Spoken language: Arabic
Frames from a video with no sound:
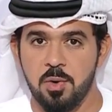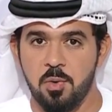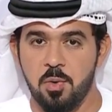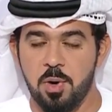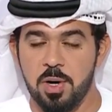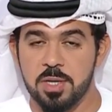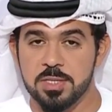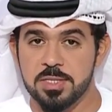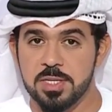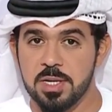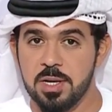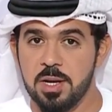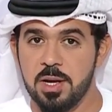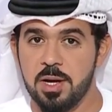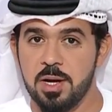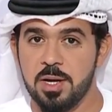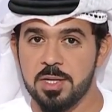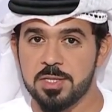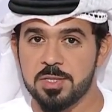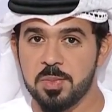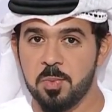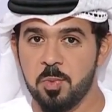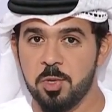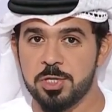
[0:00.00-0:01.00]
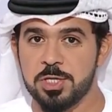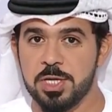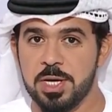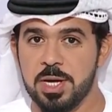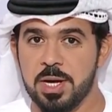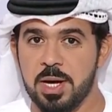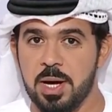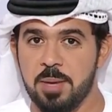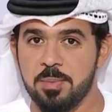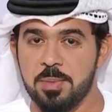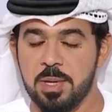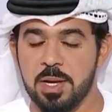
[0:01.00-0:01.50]
واصل سمو
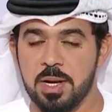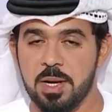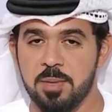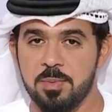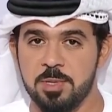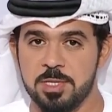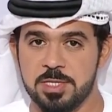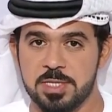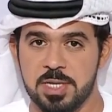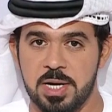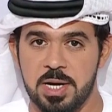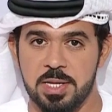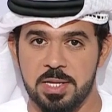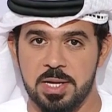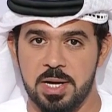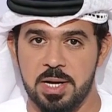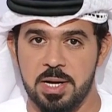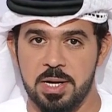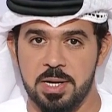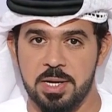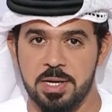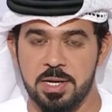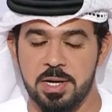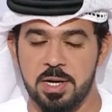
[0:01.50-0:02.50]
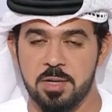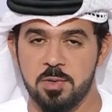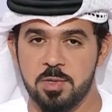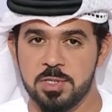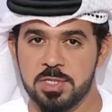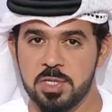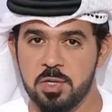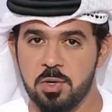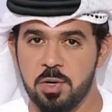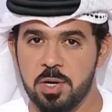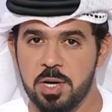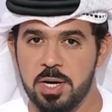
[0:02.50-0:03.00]
الشيخ عبد الله بن زايد آل نهيان
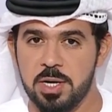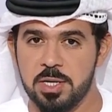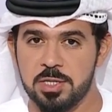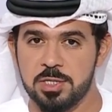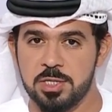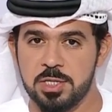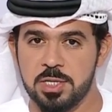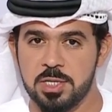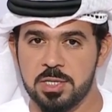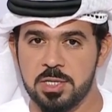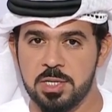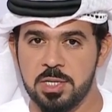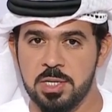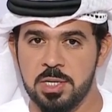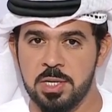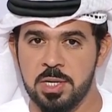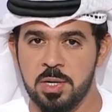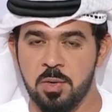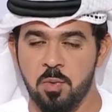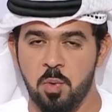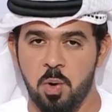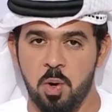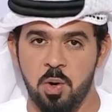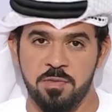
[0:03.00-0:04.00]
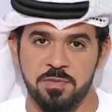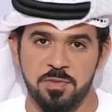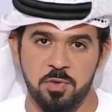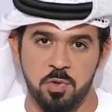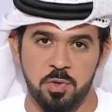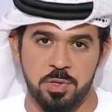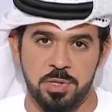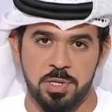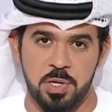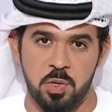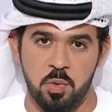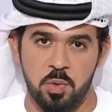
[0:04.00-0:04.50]
وزير الخارجية ووفد
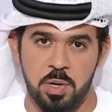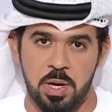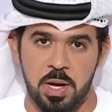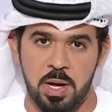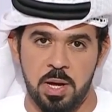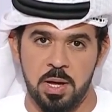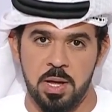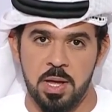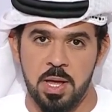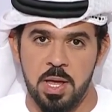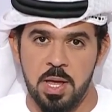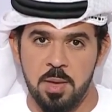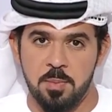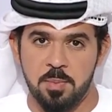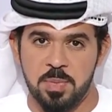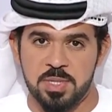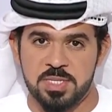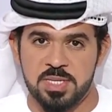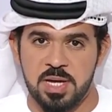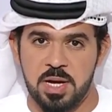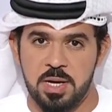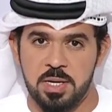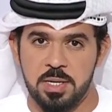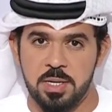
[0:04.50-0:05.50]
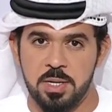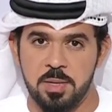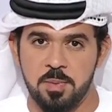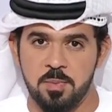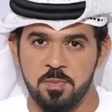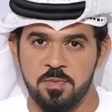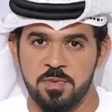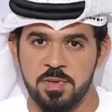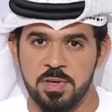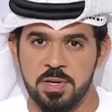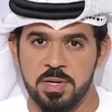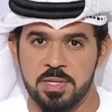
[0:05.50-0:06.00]
الدولة
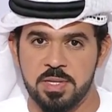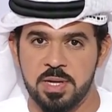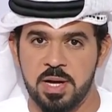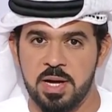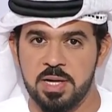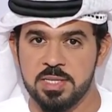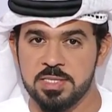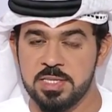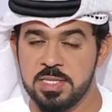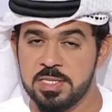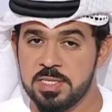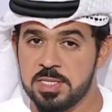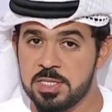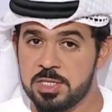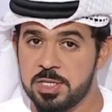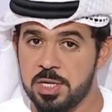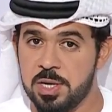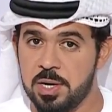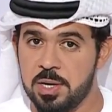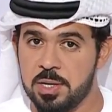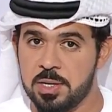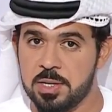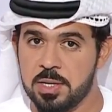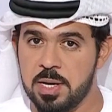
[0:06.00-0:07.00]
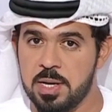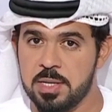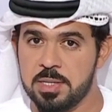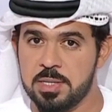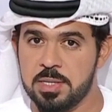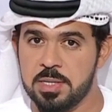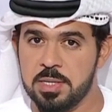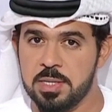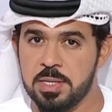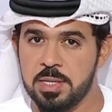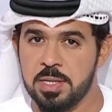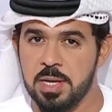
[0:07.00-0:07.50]
مساعيهم في تعزيز
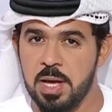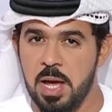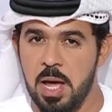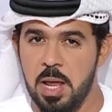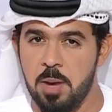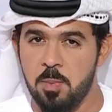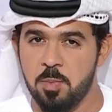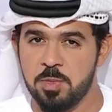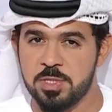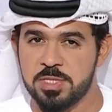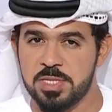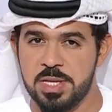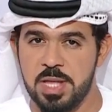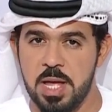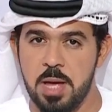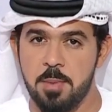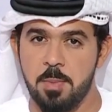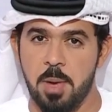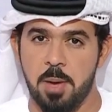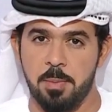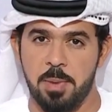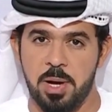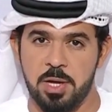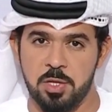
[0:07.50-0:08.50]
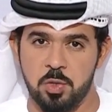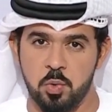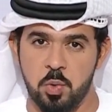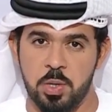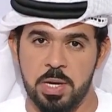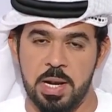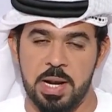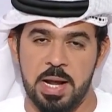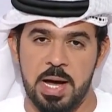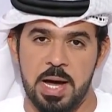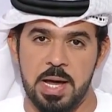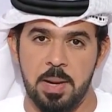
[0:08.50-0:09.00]
الشراكات المستدامة مع
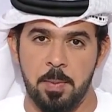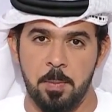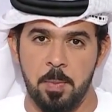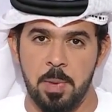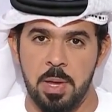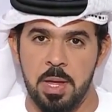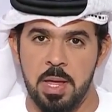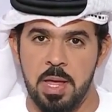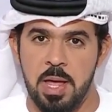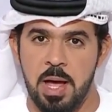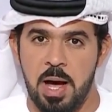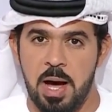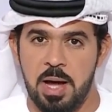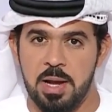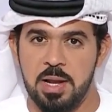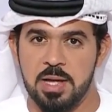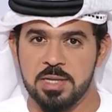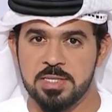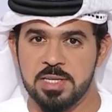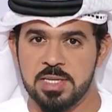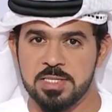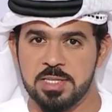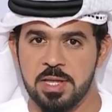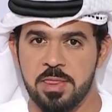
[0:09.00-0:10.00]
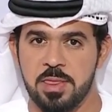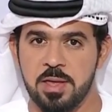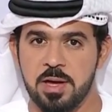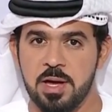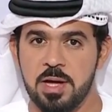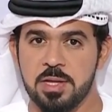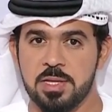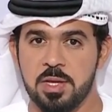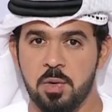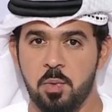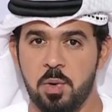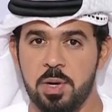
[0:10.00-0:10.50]
دول العالم على أساس
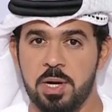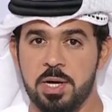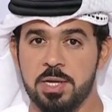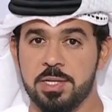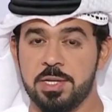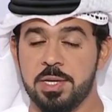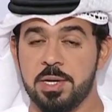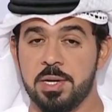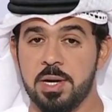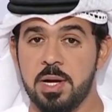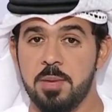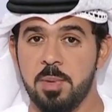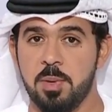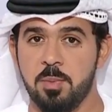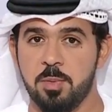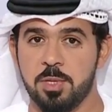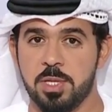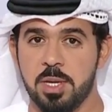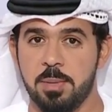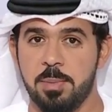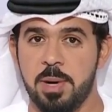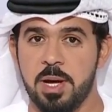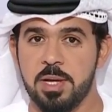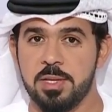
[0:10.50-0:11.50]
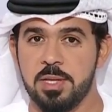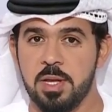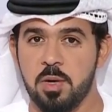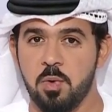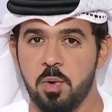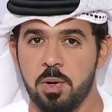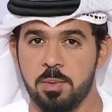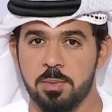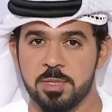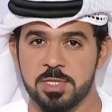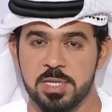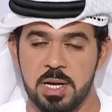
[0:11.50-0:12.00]
الثقة والاحترام المتبادل
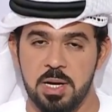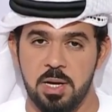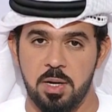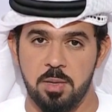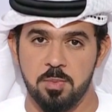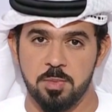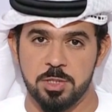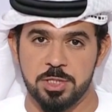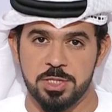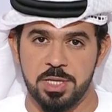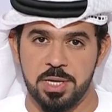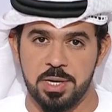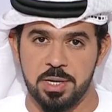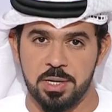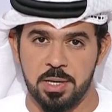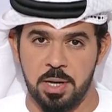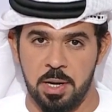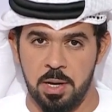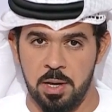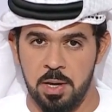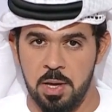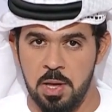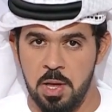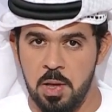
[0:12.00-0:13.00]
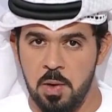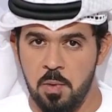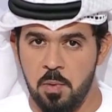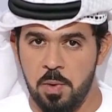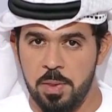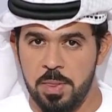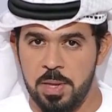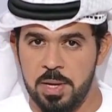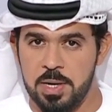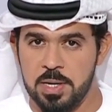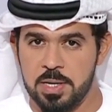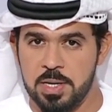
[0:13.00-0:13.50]
والمصالح المشتركة
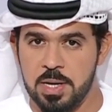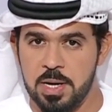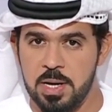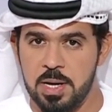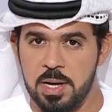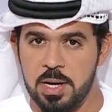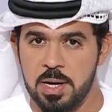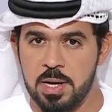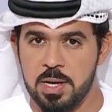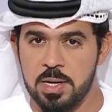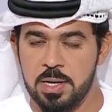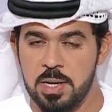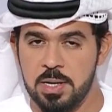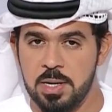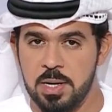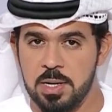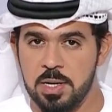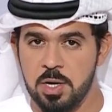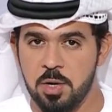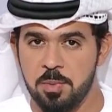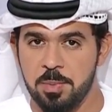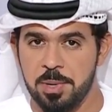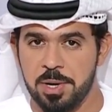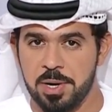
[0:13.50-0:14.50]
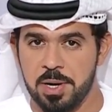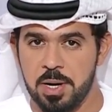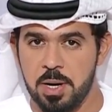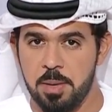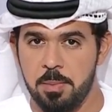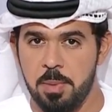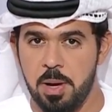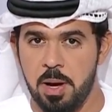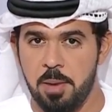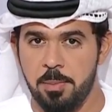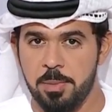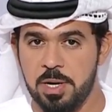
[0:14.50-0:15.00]
وذلك خلال اليوم
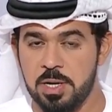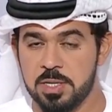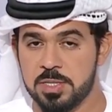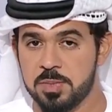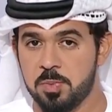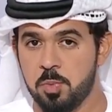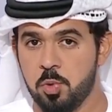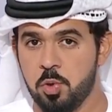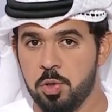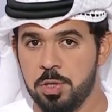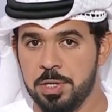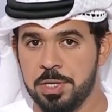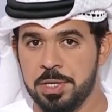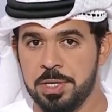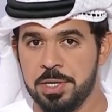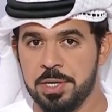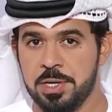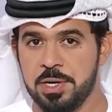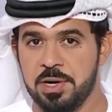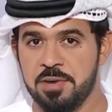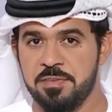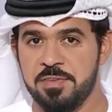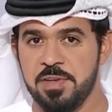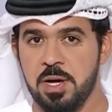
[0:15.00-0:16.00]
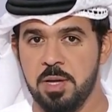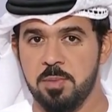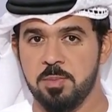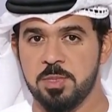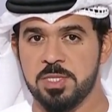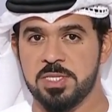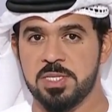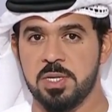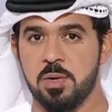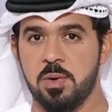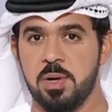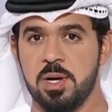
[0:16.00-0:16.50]
الرابع من الأسبوع رفيع
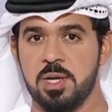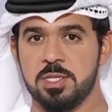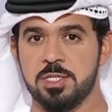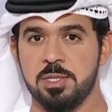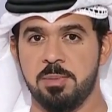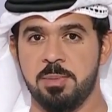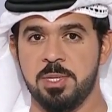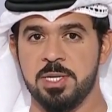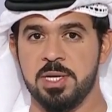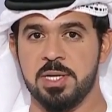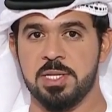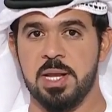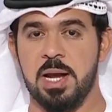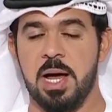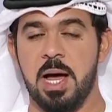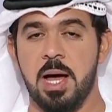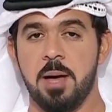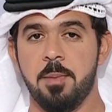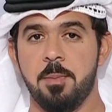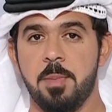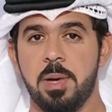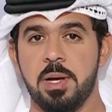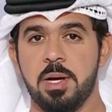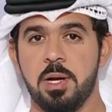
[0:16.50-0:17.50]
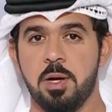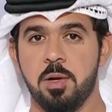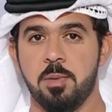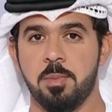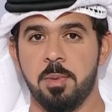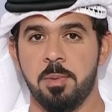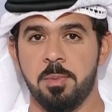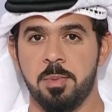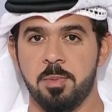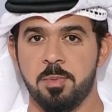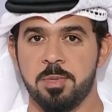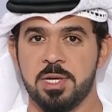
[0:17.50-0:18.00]
المستوى للجمعية العامة
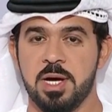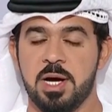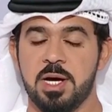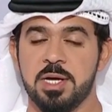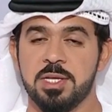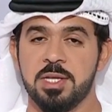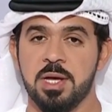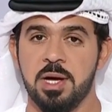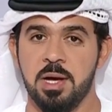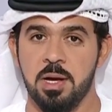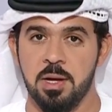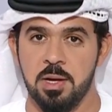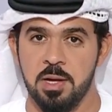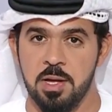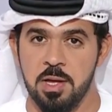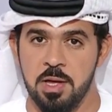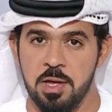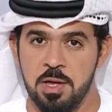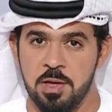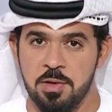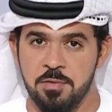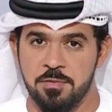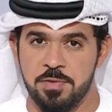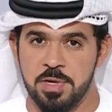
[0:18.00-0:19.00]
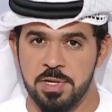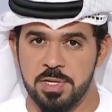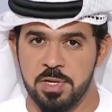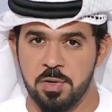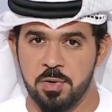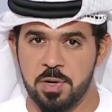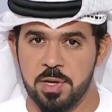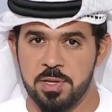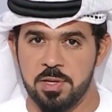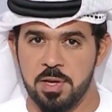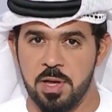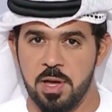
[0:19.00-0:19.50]
للأمم المتحدة في
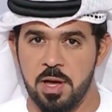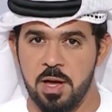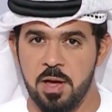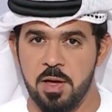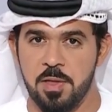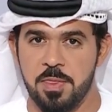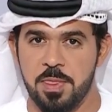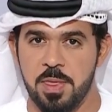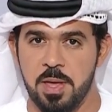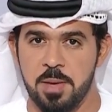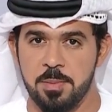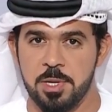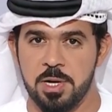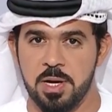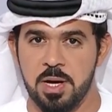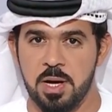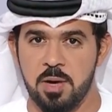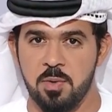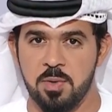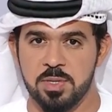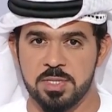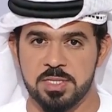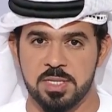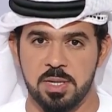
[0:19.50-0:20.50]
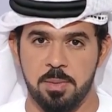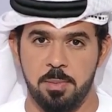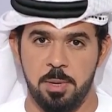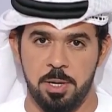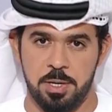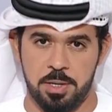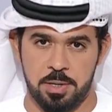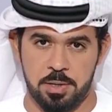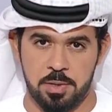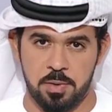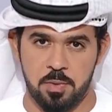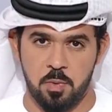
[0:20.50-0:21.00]
دورتها الثامنة
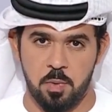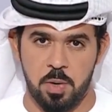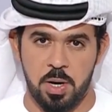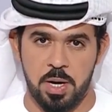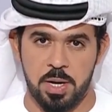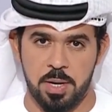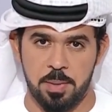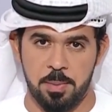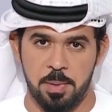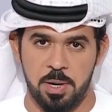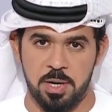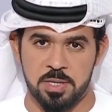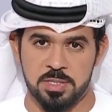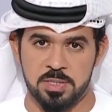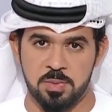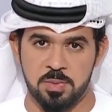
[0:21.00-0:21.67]
والسبعين وأعرب